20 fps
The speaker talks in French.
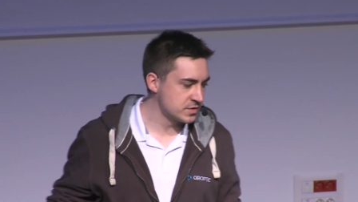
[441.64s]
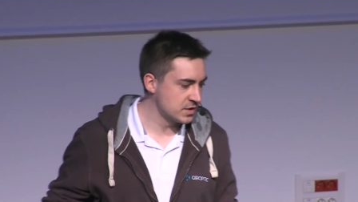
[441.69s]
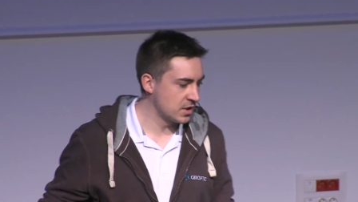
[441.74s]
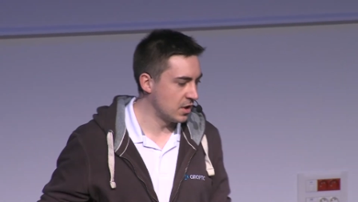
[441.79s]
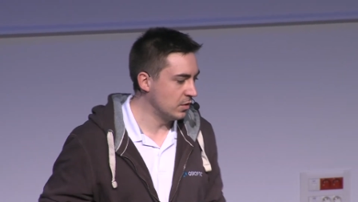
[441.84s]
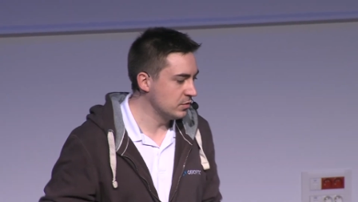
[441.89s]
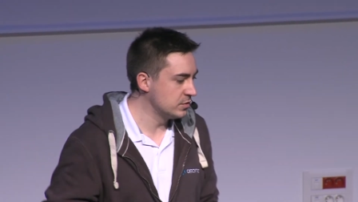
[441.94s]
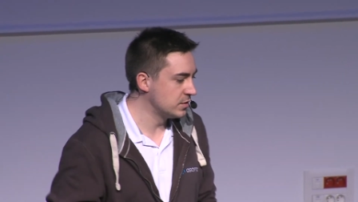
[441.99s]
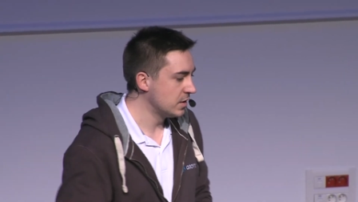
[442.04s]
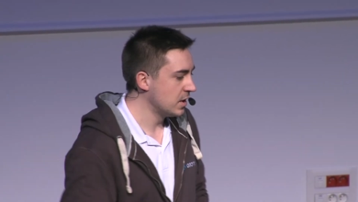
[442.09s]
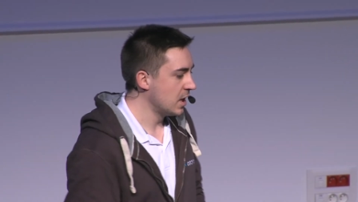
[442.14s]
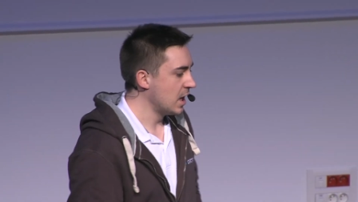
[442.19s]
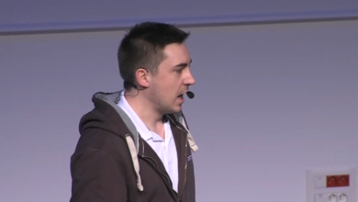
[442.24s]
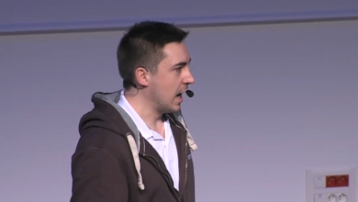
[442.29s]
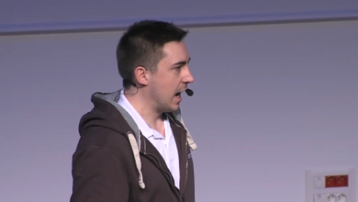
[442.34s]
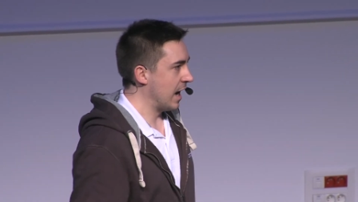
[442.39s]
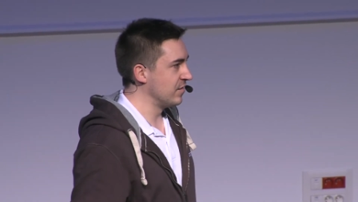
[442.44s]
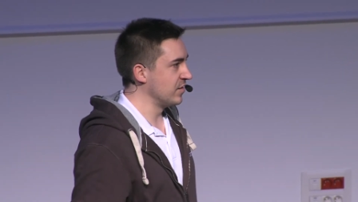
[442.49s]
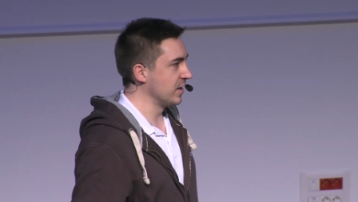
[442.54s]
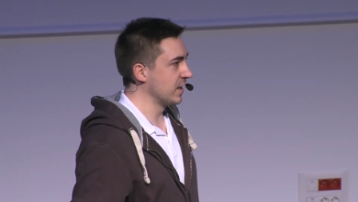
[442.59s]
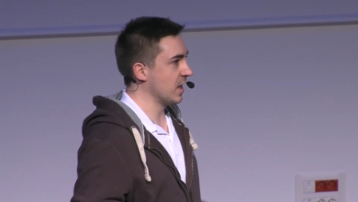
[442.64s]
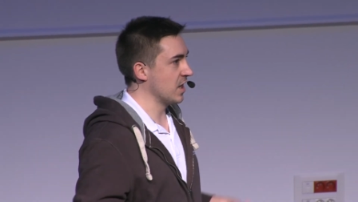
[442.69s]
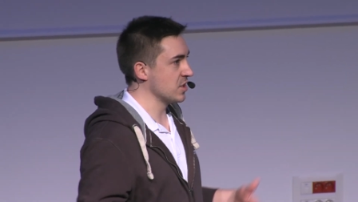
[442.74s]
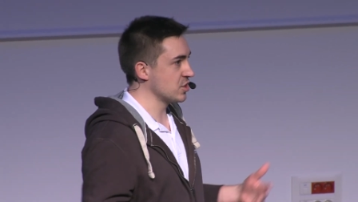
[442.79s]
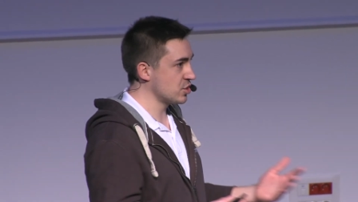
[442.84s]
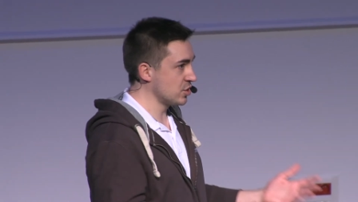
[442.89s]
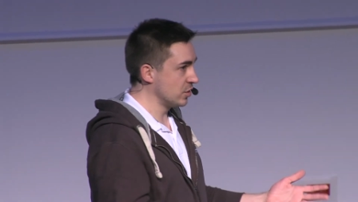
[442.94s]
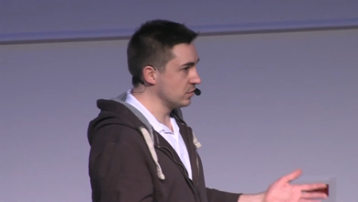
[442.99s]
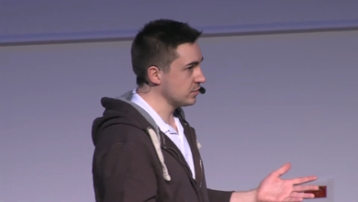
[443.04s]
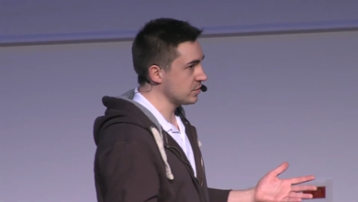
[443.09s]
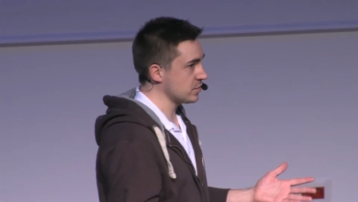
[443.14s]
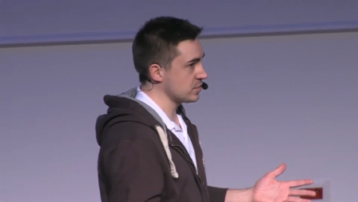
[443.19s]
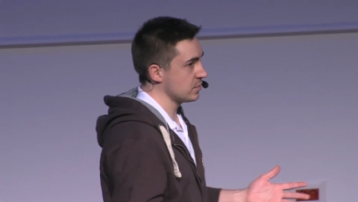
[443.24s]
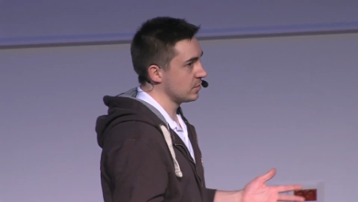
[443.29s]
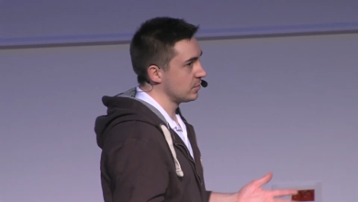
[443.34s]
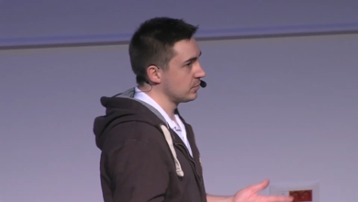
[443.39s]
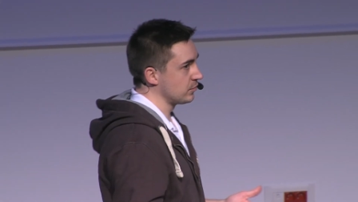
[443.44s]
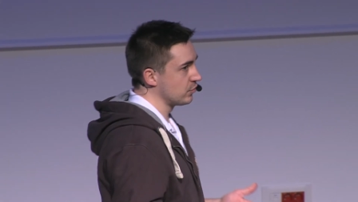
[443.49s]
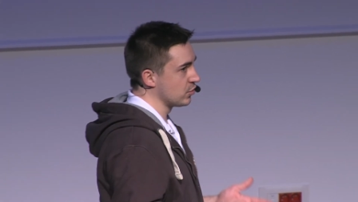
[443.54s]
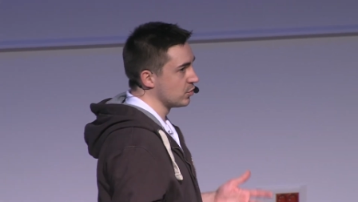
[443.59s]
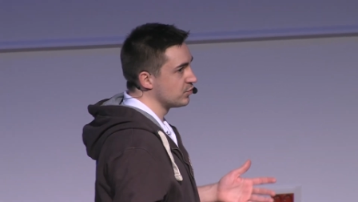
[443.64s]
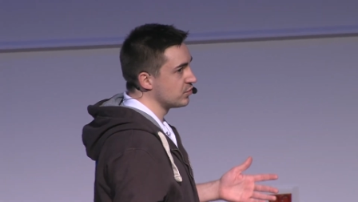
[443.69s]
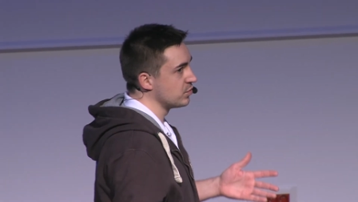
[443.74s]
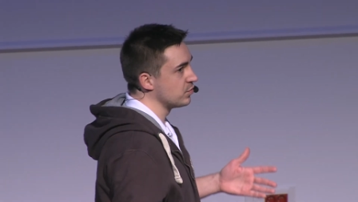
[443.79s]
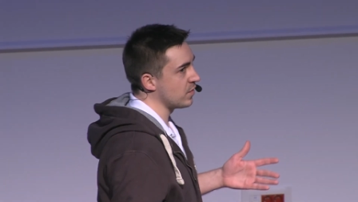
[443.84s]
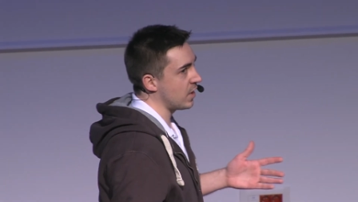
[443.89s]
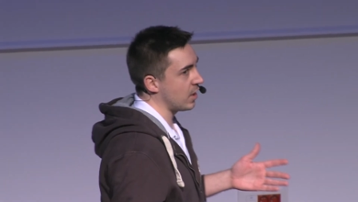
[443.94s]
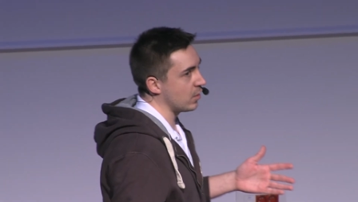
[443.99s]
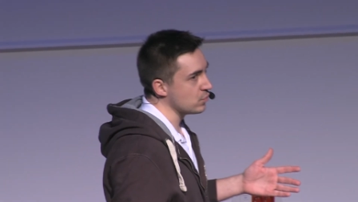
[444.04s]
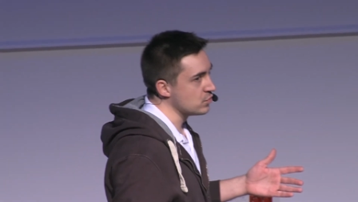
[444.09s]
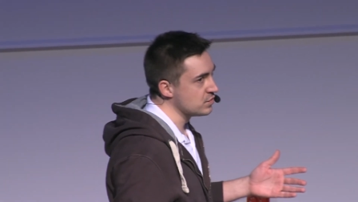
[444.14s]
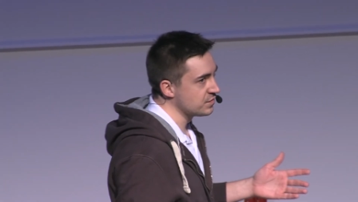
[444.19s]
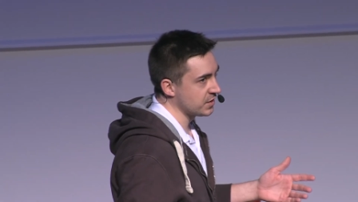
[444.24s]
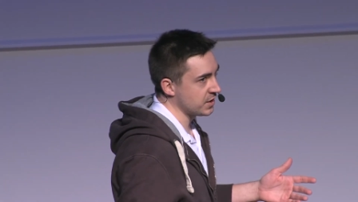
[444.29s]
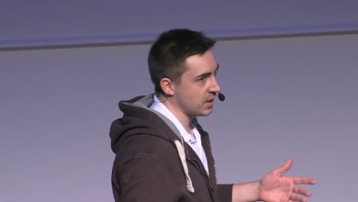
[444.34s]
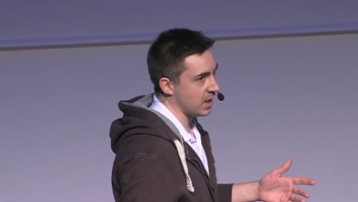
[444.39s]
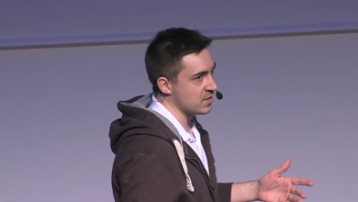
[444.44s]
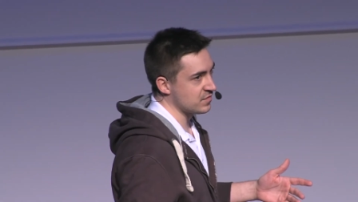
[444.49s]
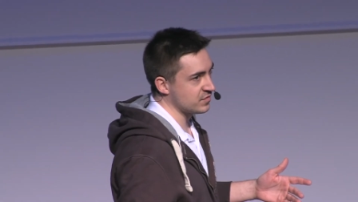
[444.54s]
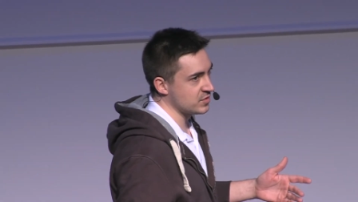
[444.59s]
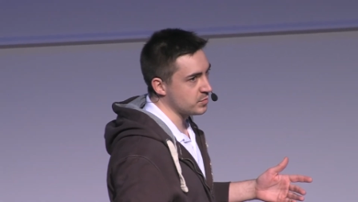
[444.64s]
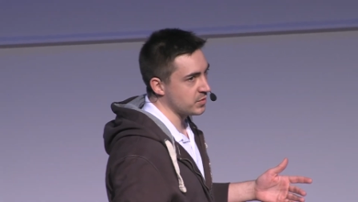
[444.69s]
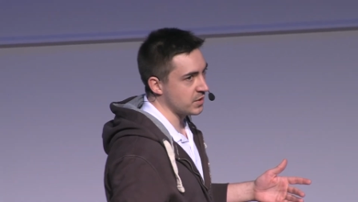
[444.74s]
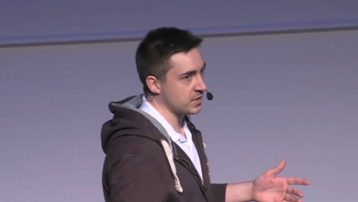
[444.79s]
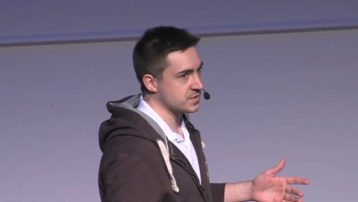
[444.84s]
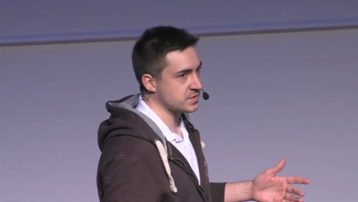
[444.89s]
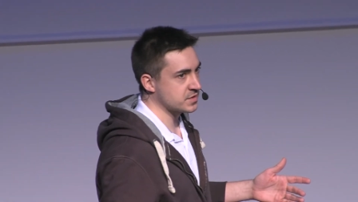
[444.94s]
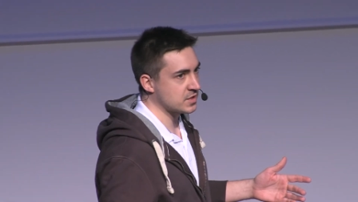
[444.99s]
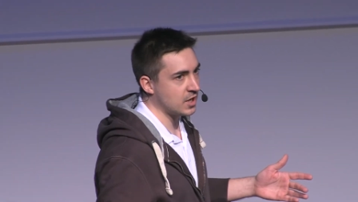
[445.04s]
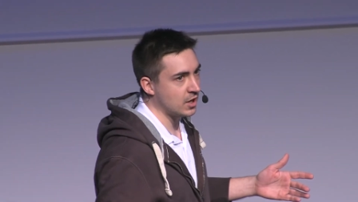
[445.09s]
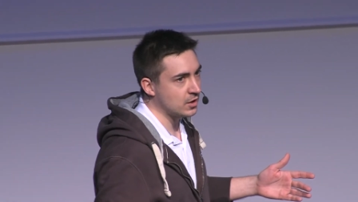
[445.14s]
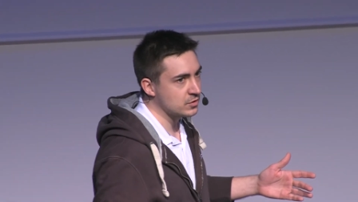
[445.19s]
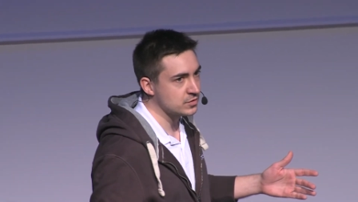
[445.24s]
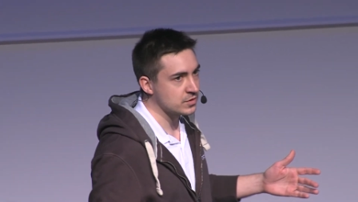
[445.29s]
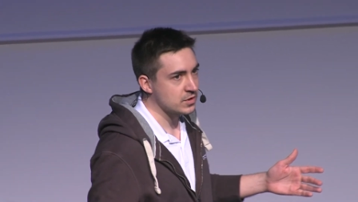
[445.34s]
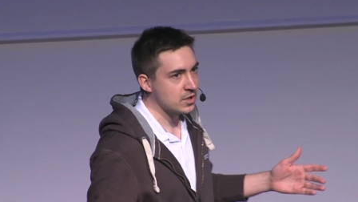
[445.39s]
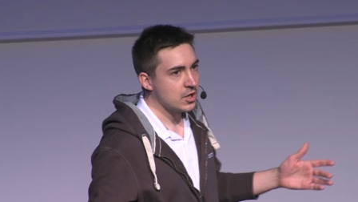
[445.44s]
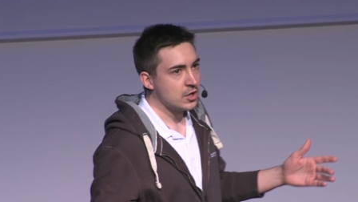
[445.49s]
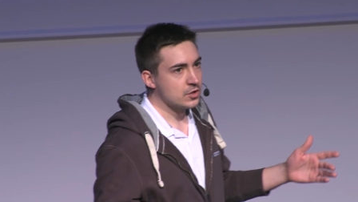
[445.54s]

cloud avec la chance de pouvoir ouvrir un VPS cloud,